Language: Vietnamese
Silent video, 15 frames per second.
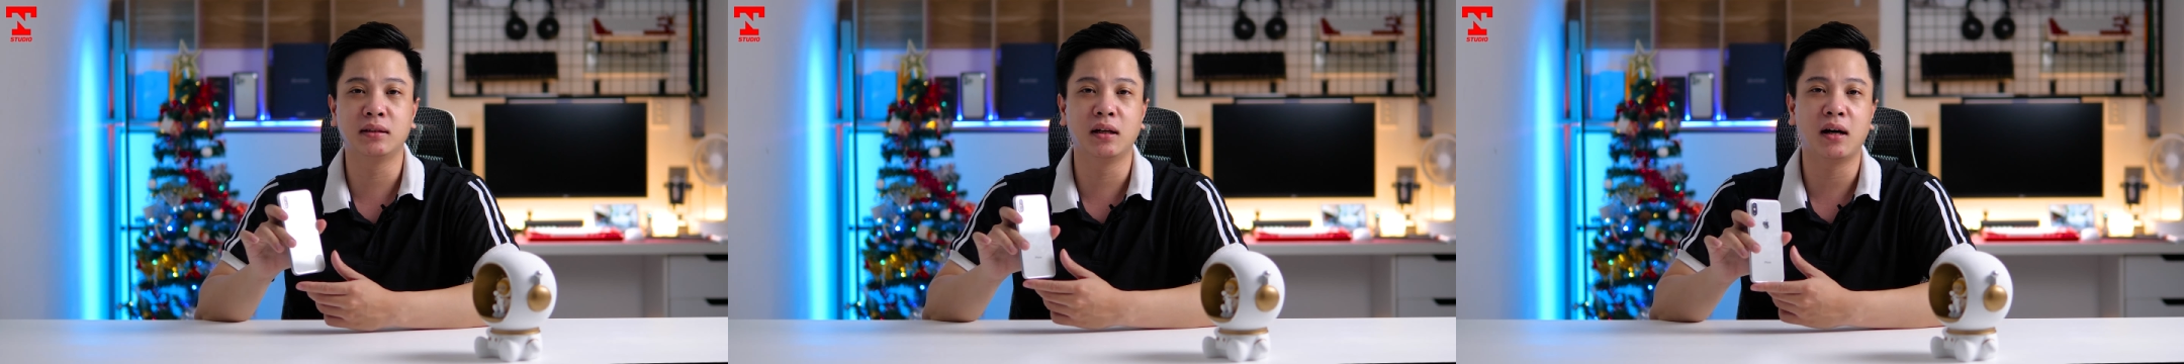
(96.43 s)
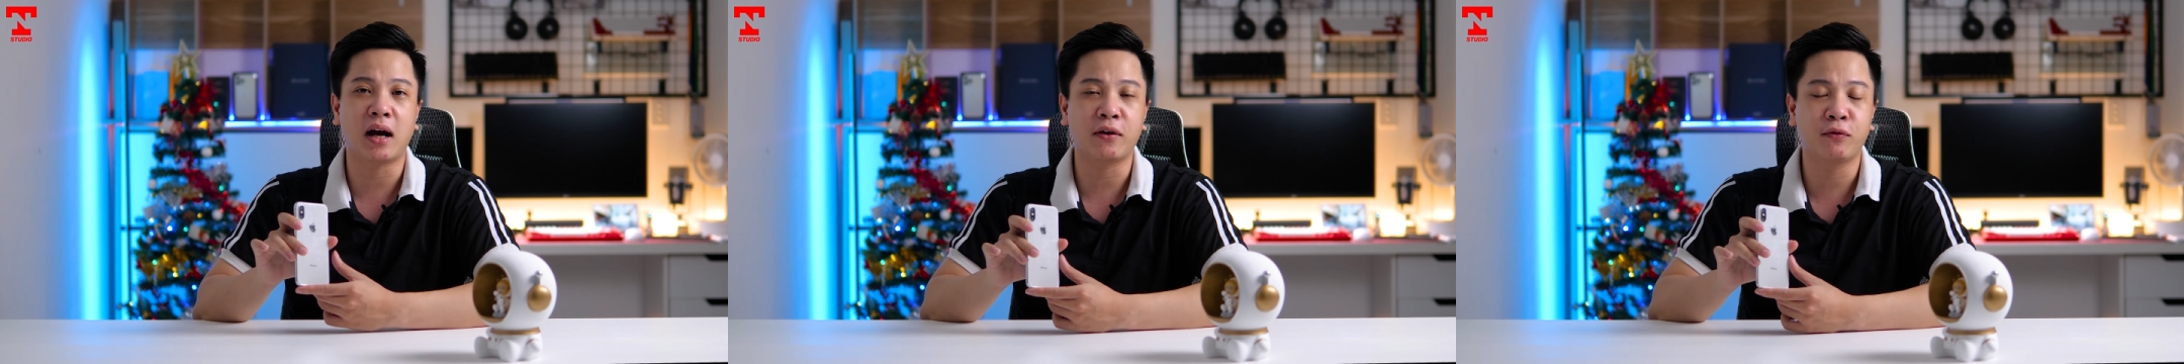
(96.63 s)

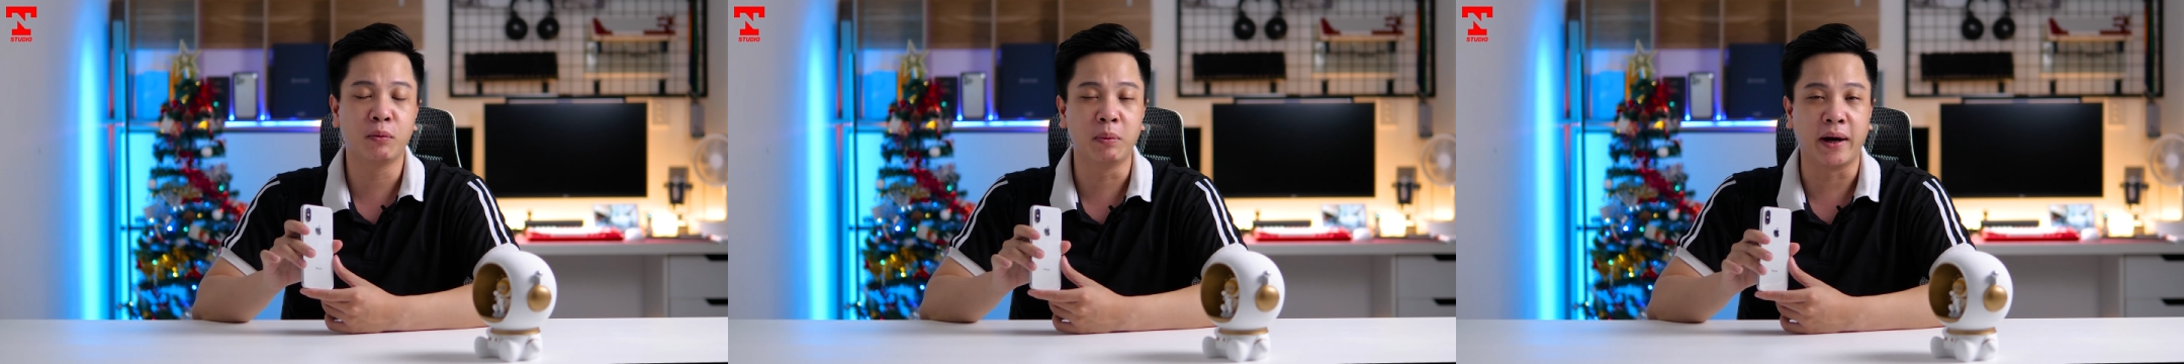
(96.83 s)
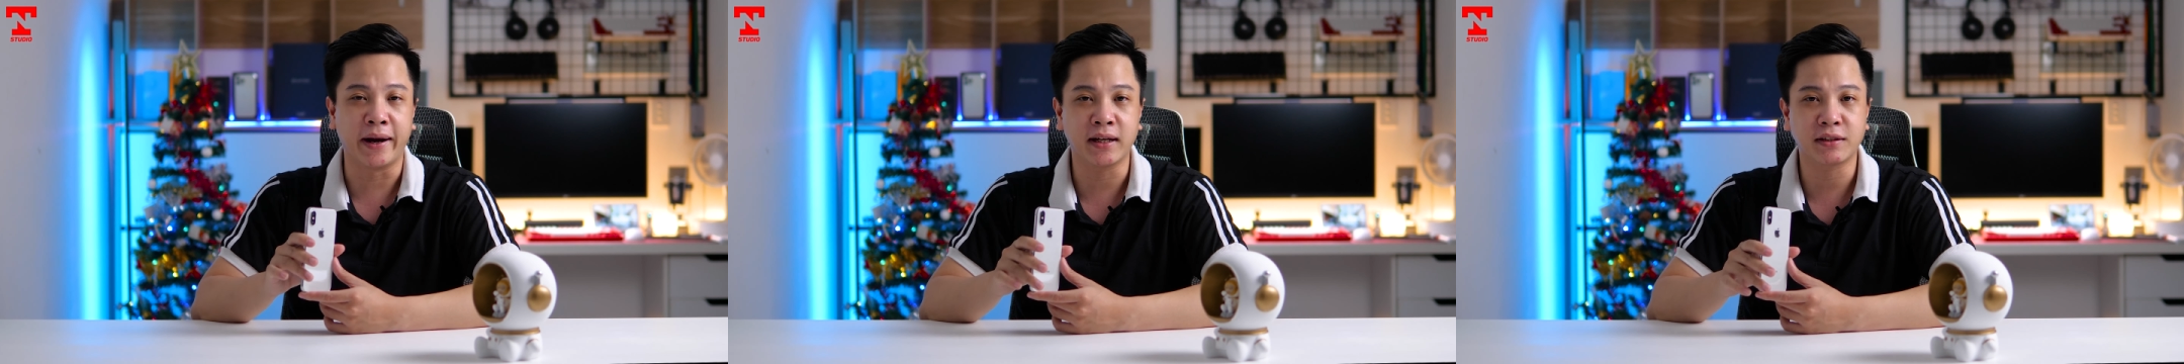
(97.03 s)
giữa
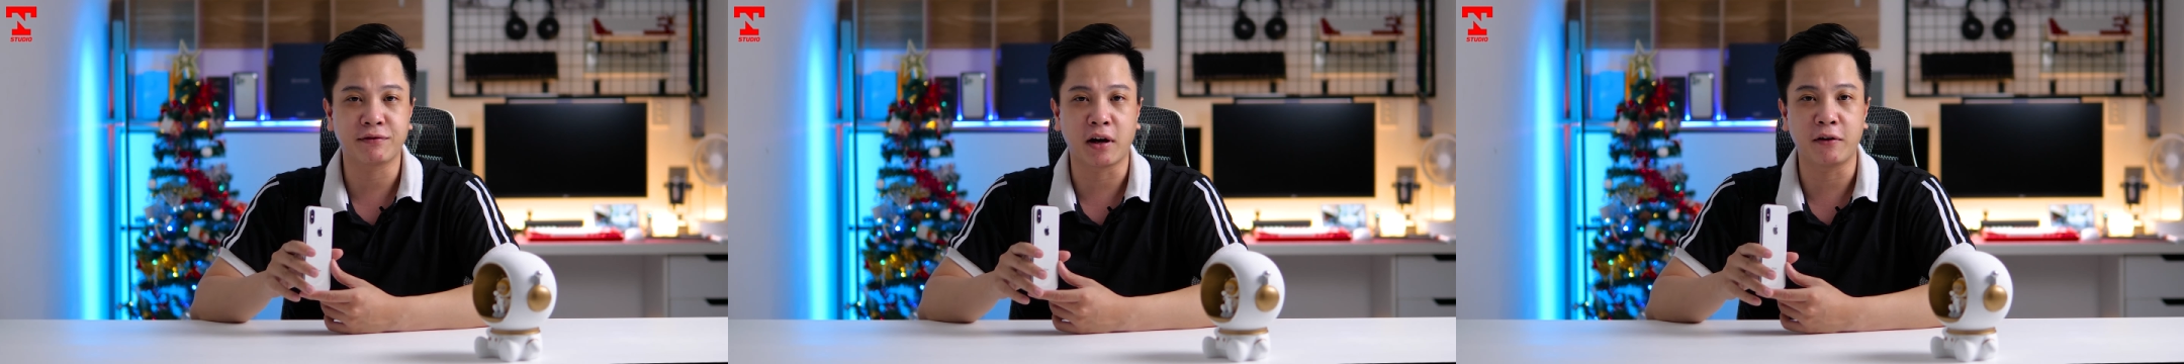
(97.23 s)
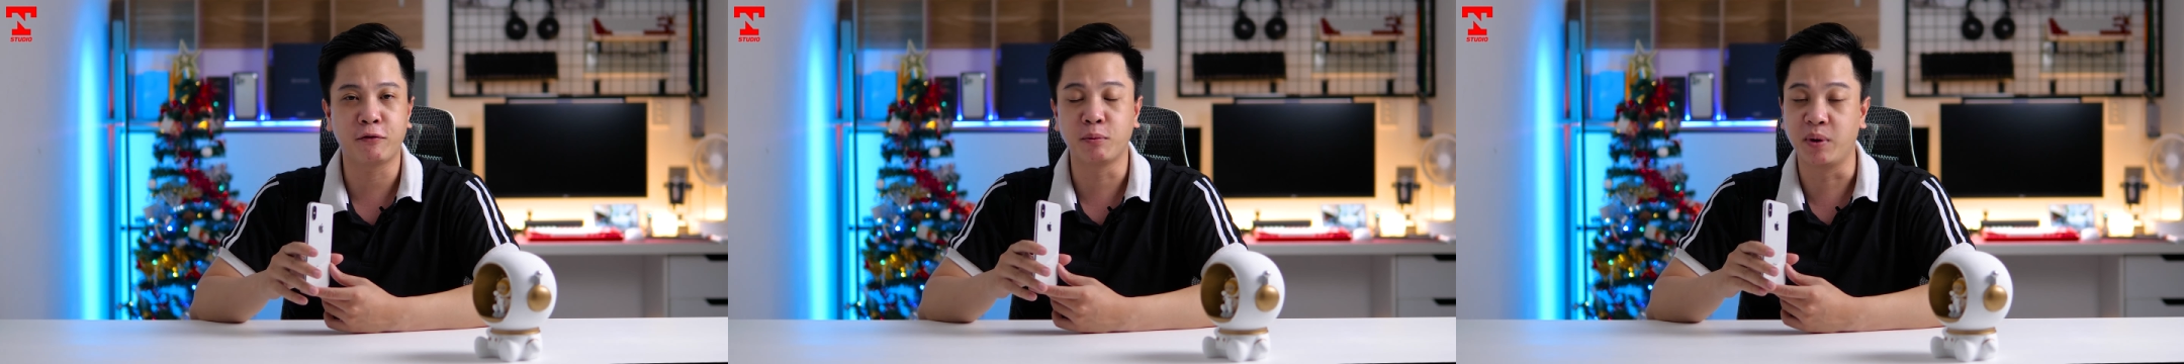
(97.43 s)
iPhone mười S
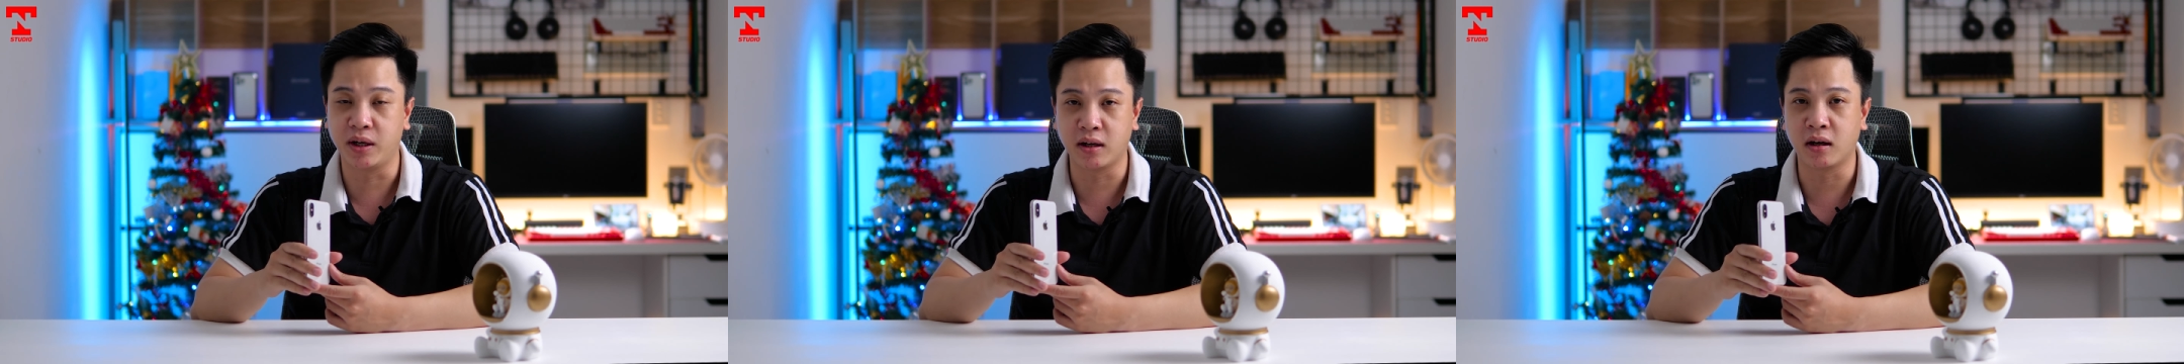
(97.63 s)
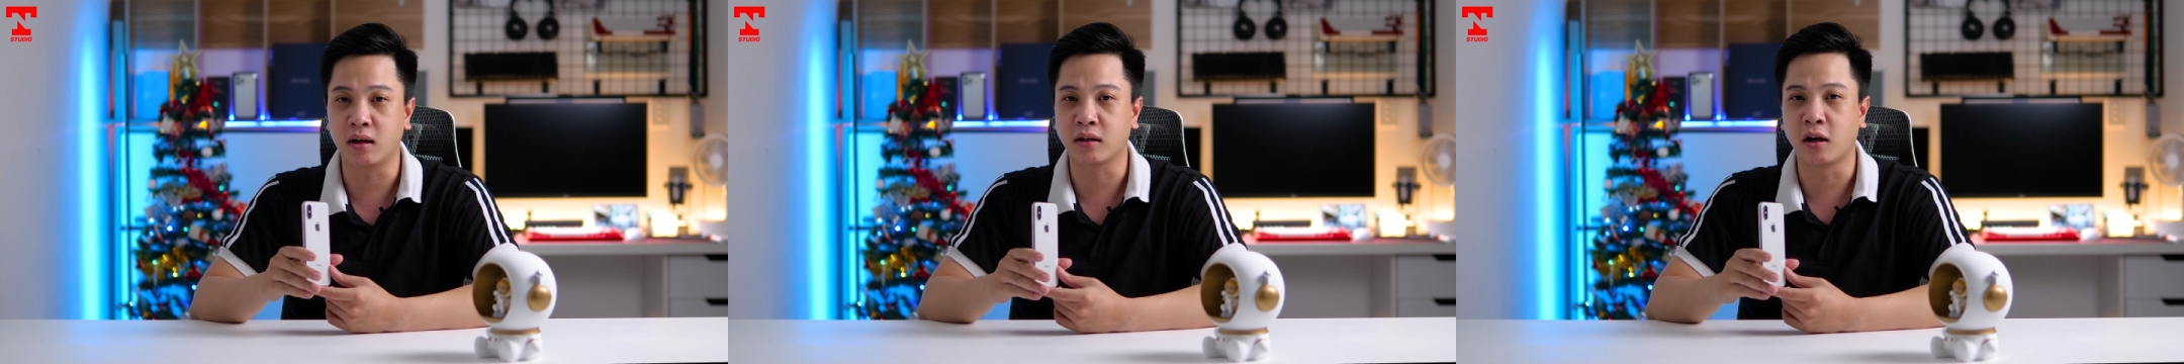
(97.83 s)
và iPhone mười
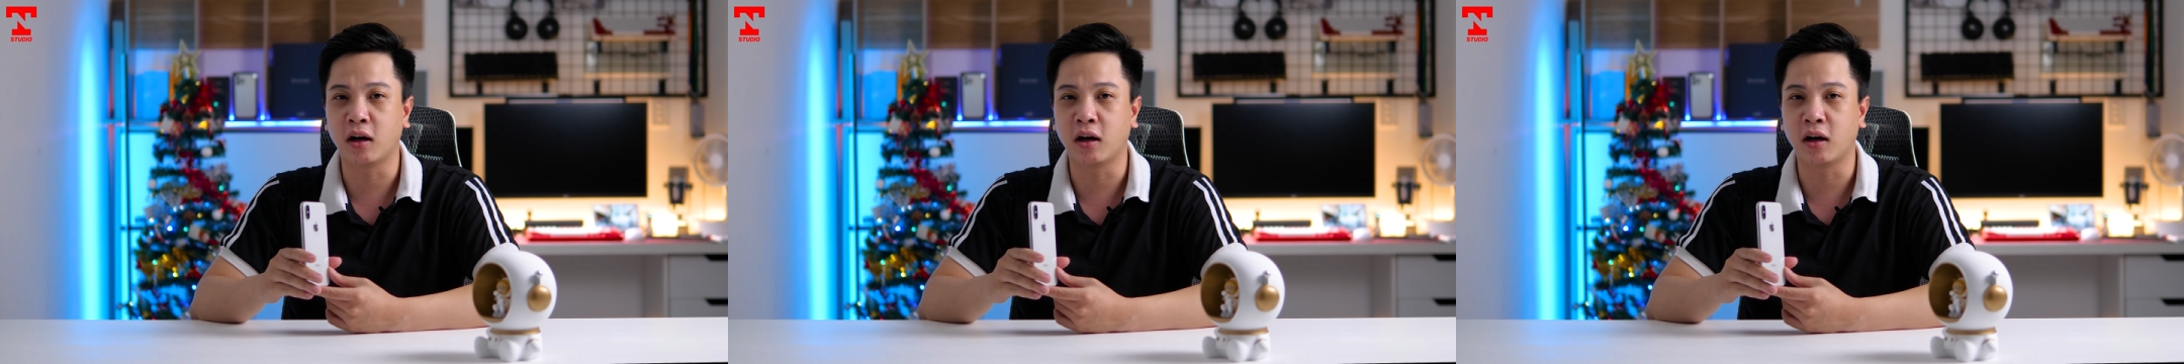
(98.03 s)
R,